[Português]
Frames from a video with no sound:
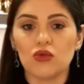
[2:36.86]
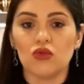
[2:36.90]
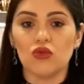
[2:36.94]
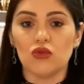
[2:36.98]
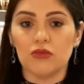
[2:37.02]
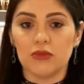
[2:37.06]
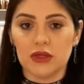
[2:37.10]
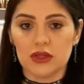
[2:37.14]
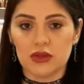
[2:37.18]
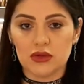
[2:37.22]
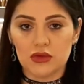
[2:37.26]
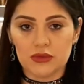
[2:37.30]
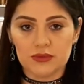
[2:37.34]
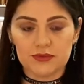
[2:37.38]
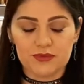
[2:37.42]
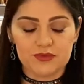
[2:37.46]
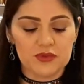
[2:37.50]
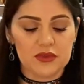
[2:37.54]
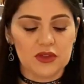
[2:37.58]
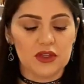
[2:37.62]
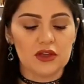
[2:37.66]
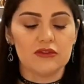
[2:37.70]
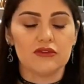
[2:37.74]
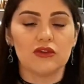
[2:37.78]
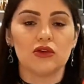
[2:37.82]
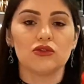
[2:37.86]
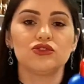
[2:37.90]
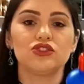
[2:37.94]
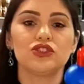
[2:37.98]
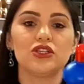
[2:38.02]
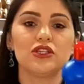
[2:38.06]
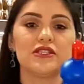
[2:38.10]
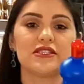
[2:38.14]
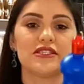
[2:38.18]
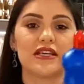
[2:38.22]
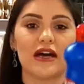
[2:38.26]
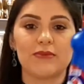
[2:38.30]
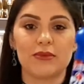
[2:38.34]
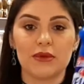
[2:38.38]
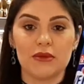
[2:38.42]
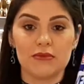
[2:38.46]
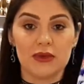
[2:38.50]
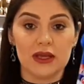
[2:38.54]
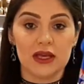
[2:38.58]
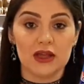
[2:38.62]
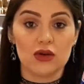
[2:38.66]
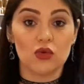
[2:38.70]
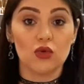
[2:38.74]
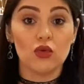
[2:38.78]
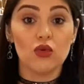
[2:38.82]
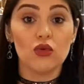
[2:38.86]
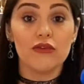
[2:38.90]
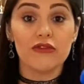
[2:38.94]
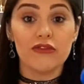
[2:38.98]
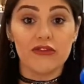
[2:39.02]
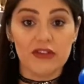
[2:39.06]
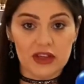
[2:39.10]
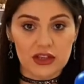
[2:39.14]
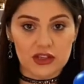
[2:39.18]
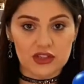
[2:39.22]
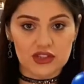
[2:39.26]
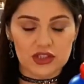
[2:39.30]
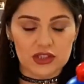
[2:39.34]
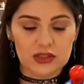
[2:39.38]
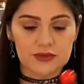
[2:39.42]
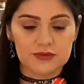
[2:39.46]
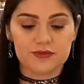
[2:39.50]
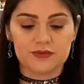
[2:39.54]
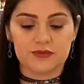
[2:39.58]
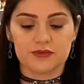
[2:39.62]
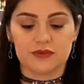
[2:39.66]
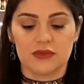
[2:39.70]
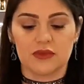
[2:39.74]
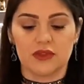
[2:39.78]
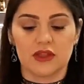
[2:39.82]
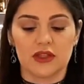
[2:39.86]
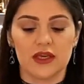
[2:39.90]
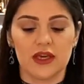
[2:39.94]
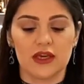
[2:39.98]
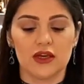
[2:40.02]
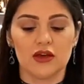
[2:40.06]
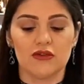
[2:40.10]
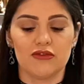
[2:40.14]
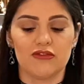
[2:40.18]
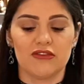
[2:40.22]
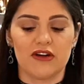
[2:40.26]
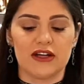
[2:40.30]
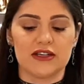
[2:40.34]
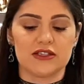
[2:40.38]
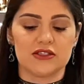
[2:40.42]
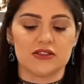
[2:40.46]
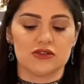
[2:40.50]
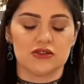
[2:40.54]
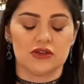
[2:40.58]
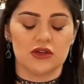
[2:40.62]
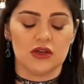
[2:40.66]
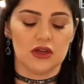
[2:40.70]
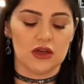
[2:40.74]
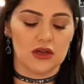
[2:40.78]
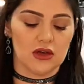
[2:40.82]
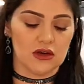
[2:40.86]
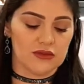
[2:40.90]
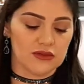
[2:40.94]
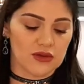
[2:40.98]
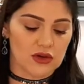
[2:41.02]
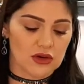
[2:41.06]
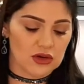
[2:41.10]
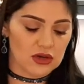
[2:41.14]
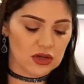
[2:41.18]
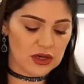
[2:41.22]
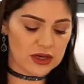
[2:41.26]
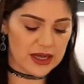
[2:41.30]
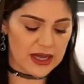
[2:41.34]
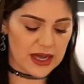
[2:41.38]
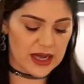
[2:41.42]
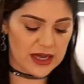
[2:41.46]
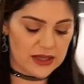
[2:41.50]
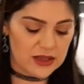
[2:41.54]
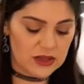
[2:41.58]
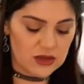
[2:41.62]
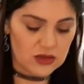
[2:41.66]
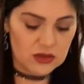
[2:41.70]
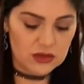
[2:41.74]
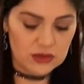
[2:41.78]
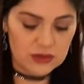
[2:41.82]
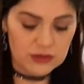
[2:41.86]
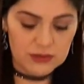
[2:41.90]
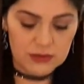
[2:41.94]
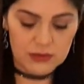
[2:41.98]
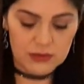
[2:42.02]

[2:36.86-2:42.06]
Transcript: úmido e vou utilizar primeiro o Veja. O que que eu faço? Eu vou colocar aqui